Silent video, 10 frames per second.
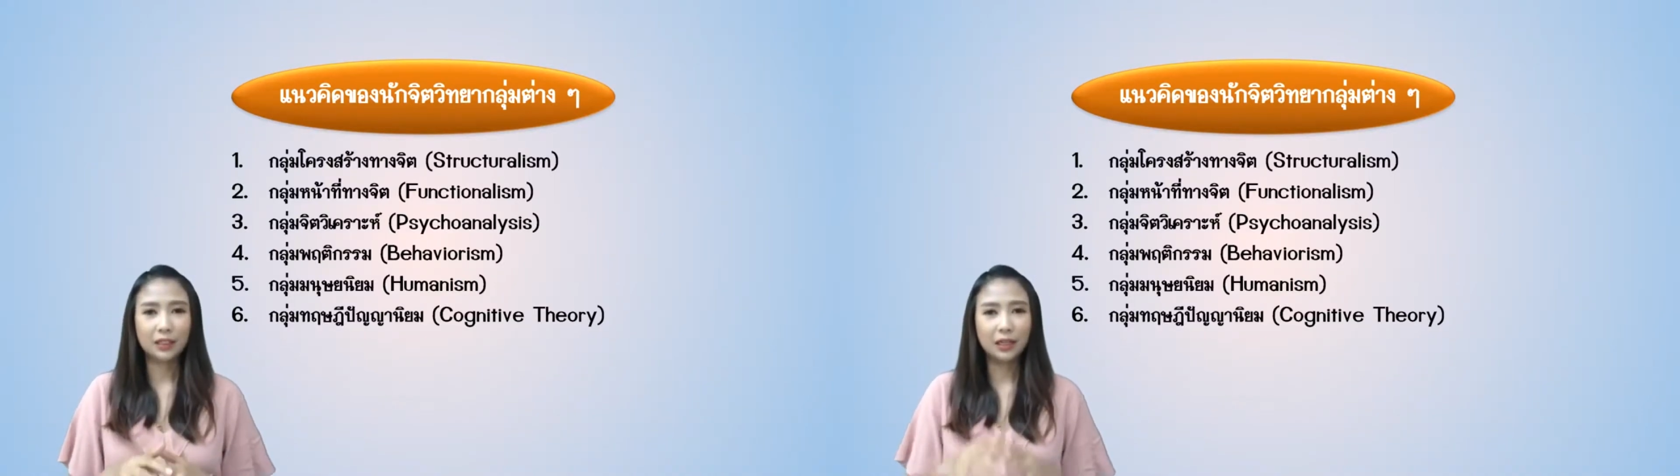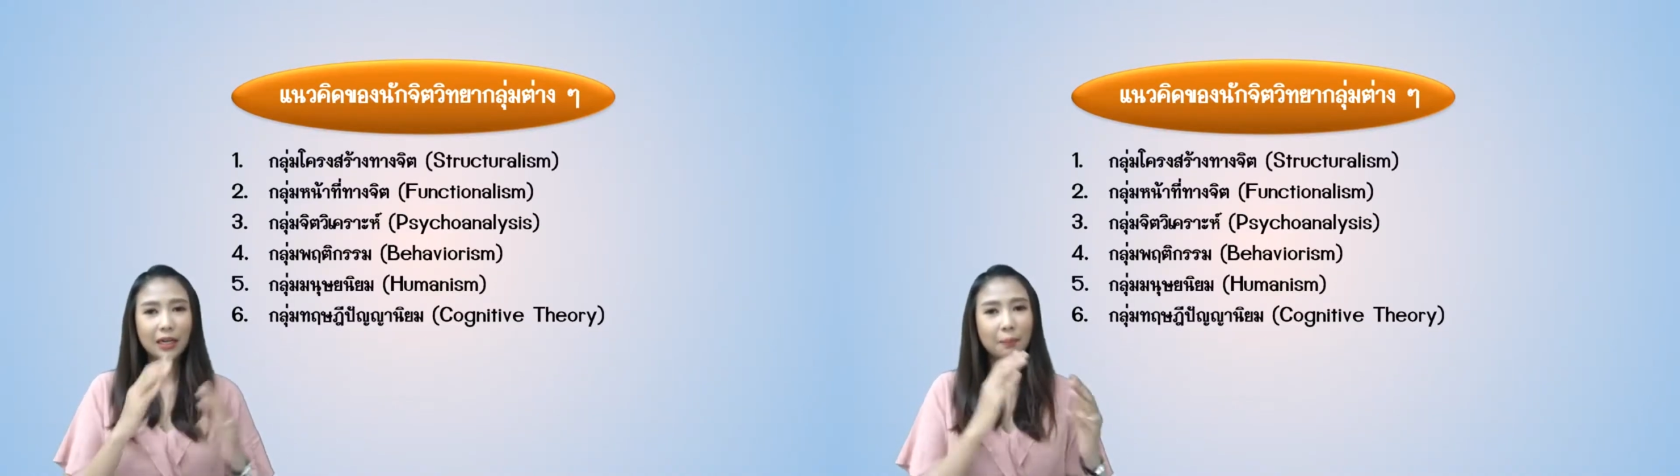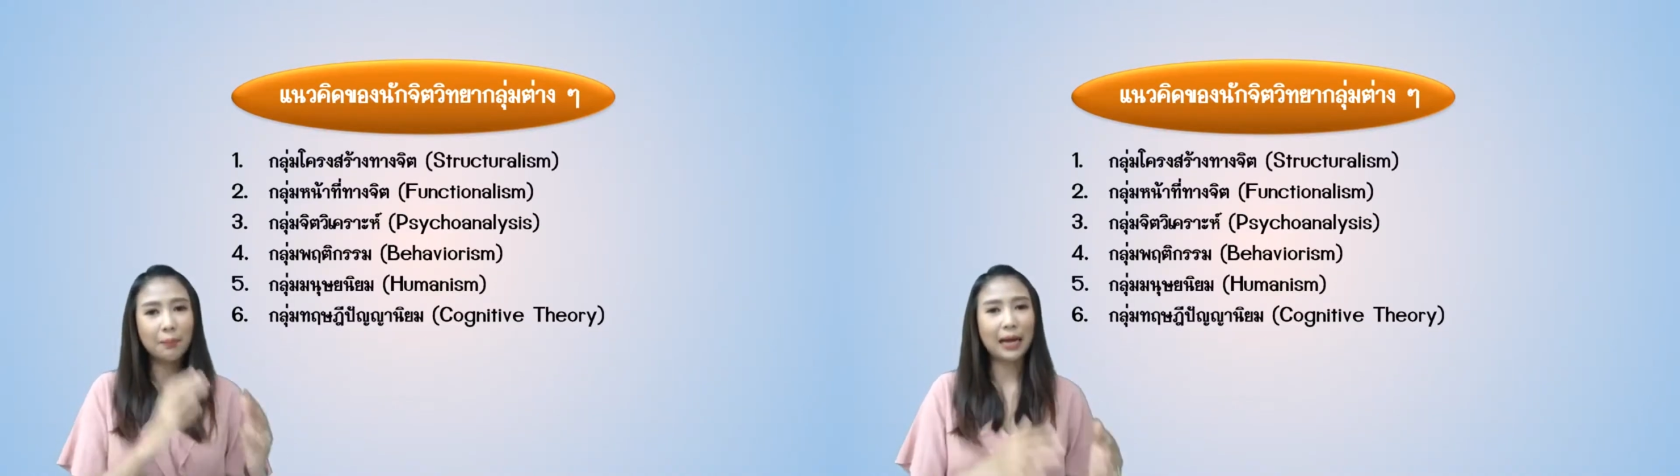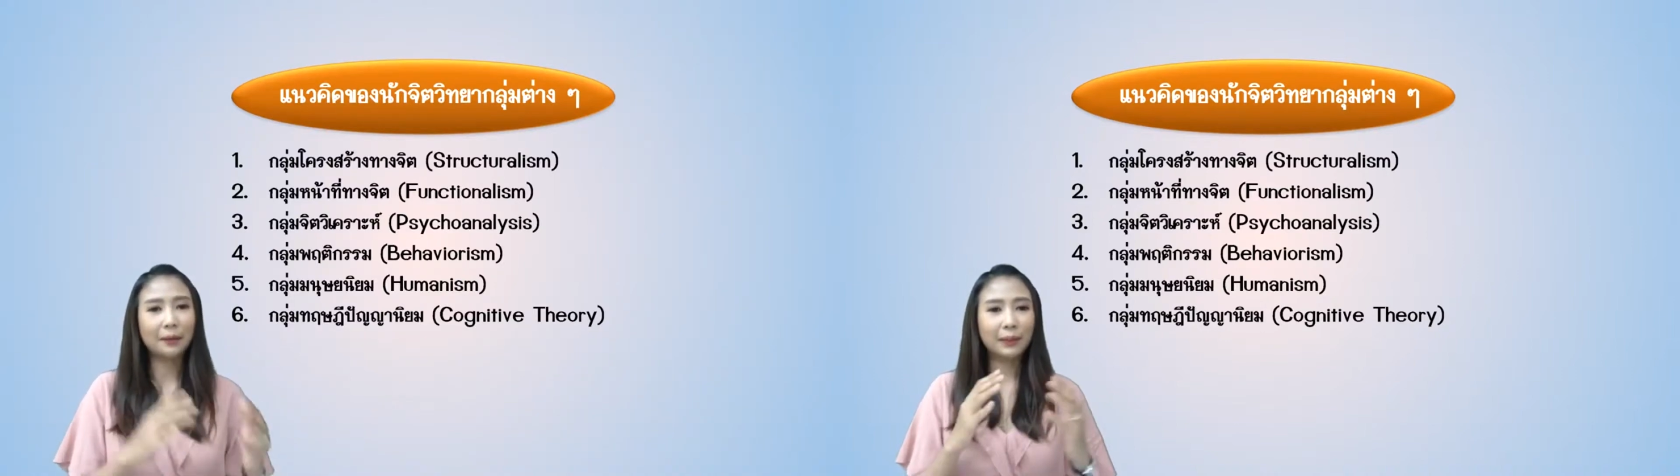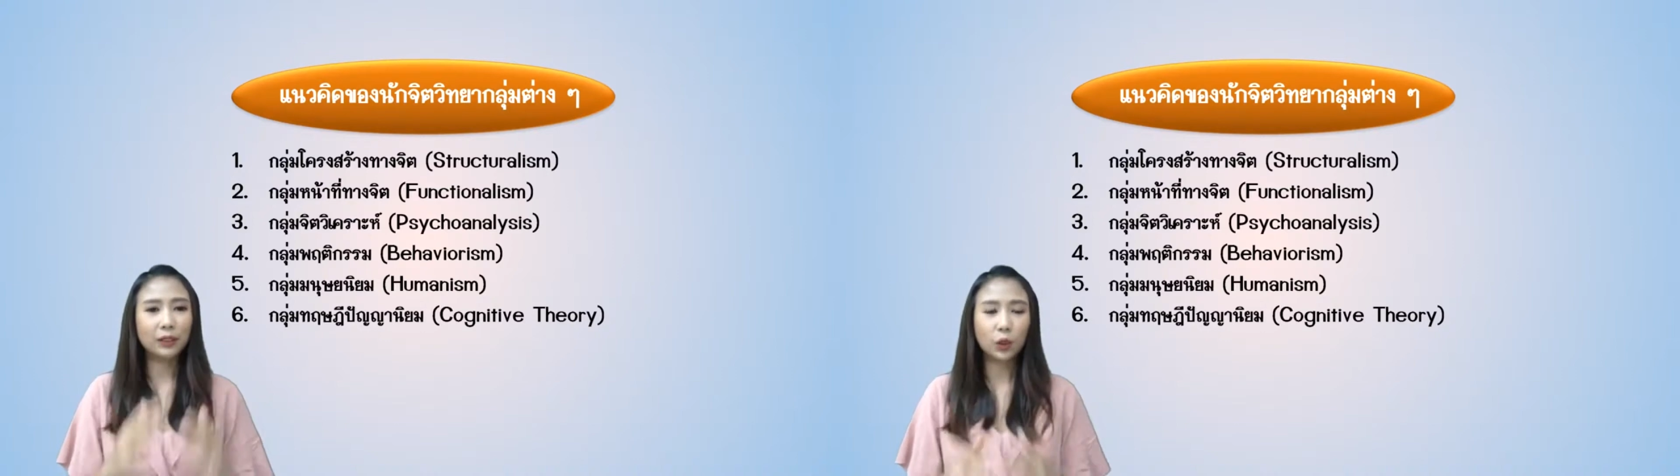ก็เลยแบ่ง
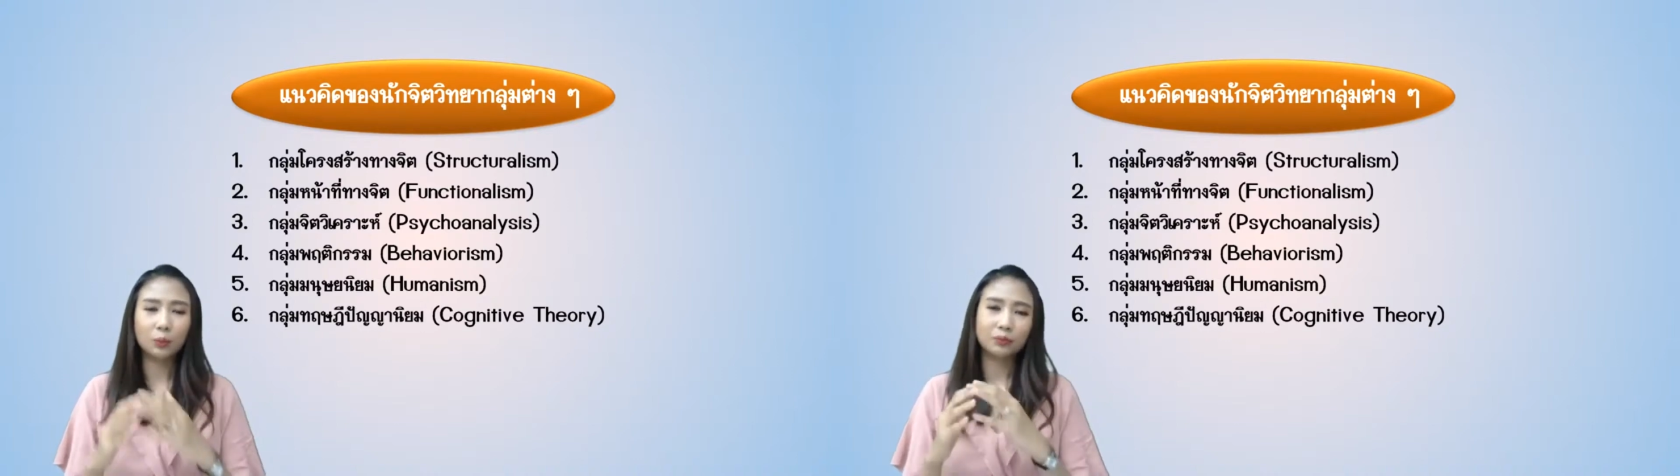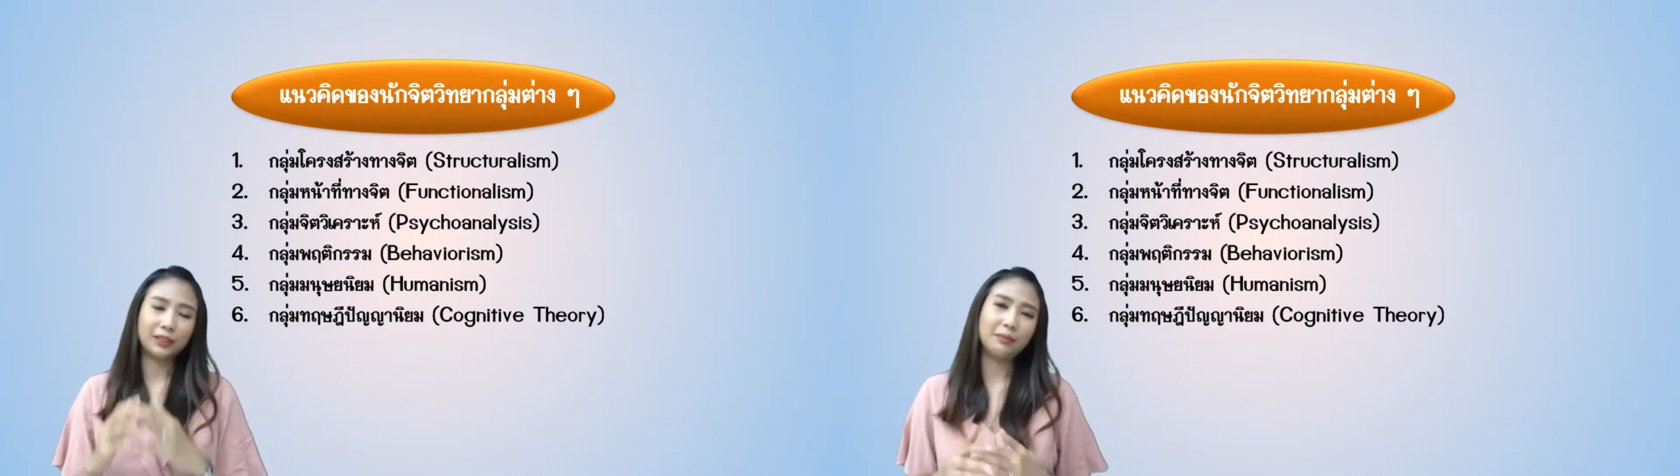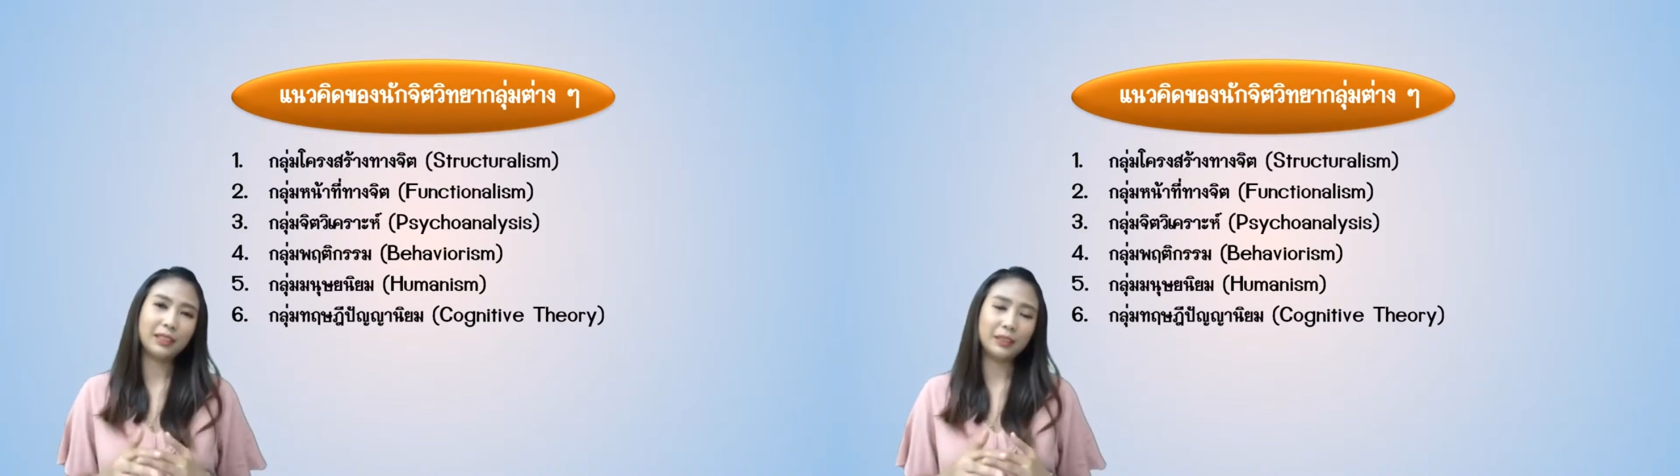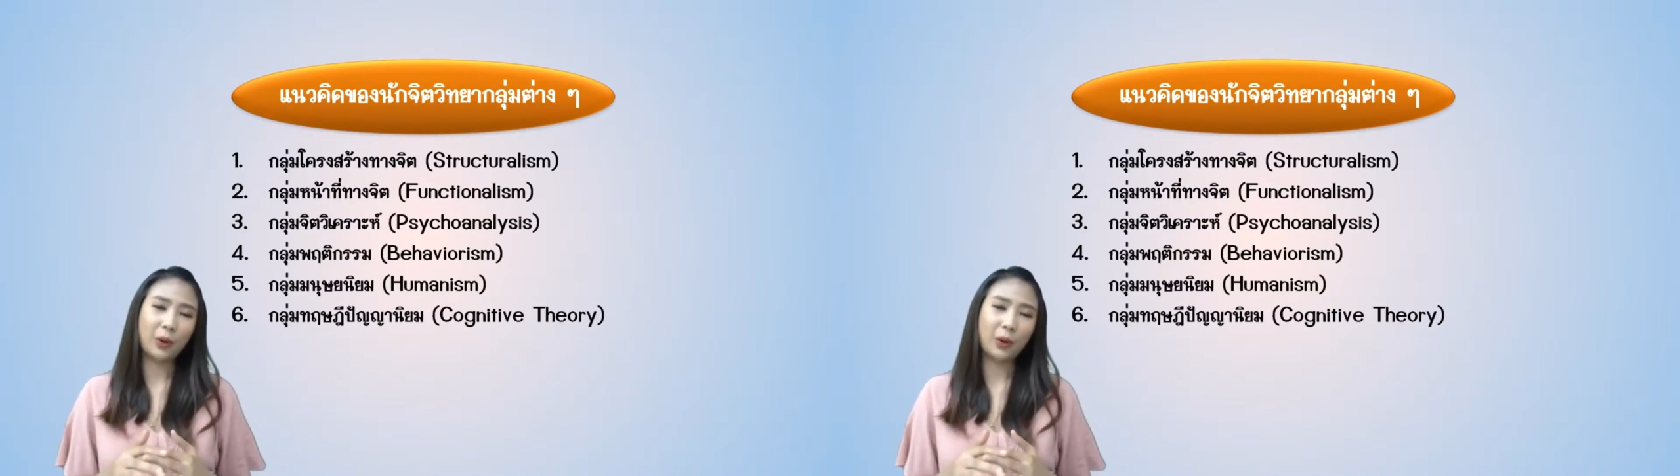เป็นกลุ่มที่มี